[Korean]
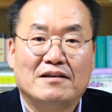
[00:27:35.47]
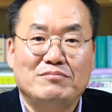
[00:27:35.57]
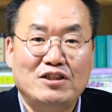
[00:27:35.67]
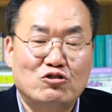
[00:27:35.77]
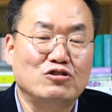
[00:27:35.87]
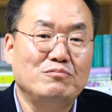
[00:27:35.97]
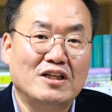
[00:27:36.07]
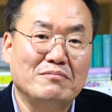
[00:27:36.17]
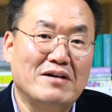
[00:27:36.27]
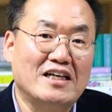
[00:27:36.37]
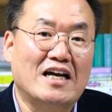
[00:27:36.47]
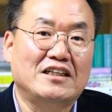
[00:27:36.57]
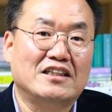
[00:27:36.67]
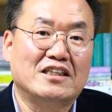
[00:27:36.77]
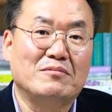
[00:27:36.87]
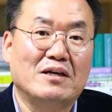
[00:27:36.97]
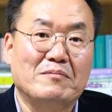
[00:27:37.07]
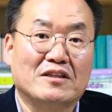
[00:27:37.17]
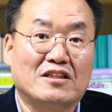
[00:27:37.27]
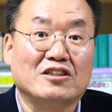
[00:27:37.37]
미리 준비된 말이 아니기 때문에
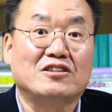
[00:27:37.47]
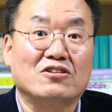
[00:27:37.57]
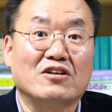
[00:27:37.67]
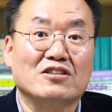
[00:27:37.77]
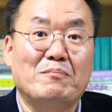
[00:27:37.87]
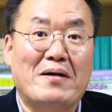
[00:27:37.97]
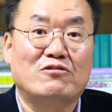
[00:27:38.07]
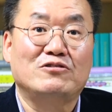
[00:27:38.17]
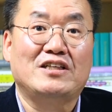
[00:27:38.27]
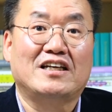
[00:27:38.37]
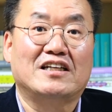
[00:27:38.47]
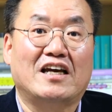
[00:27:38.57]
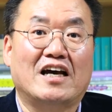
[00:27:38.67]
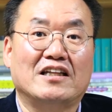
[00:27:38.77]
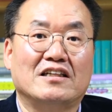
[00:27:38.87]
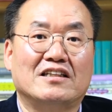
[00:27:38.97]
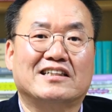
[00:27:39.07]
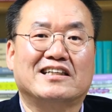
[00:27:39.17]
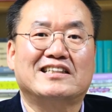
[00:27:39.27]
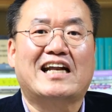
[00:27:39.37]
즉석에서 바로 얘기를 해야 되는데
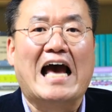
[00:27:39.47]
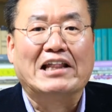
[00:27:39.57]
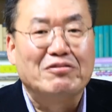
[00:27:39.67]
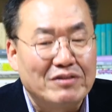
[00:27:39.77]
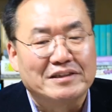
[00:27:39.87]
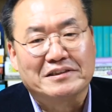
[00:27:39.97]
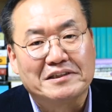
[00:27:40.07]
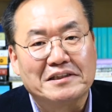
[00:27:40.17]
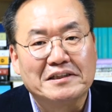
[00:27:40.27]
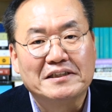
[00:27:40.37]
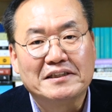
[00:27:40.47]
그게 잘 안 되는 거예요.